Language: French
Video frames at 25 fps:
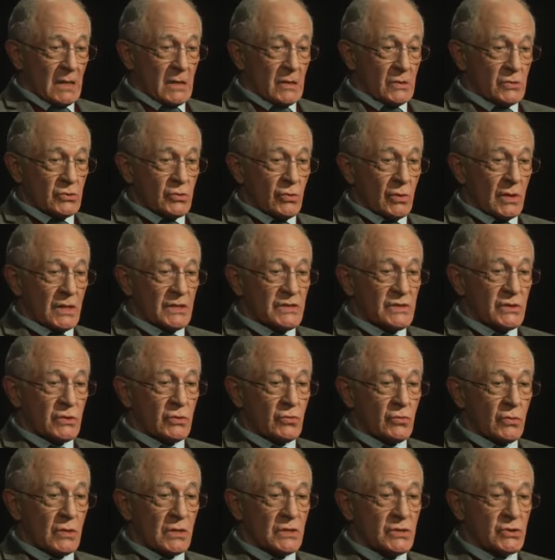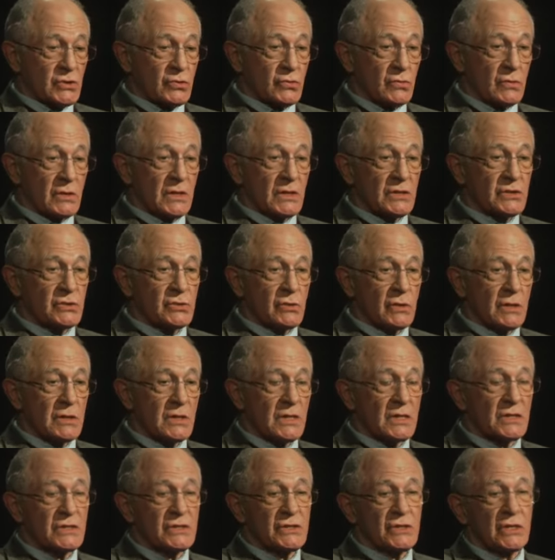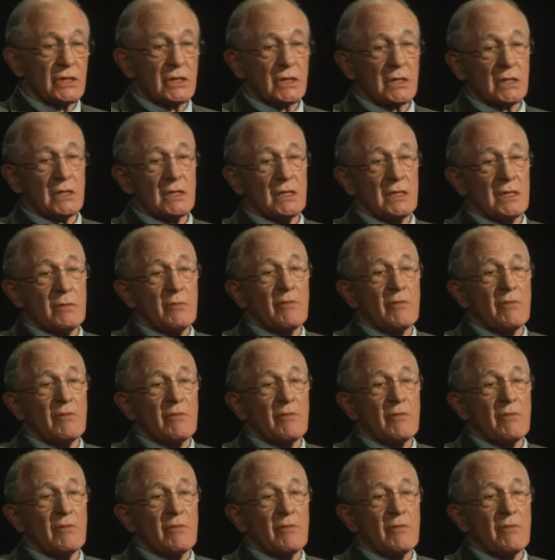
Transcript: sur la situation qui serait ainsi créée.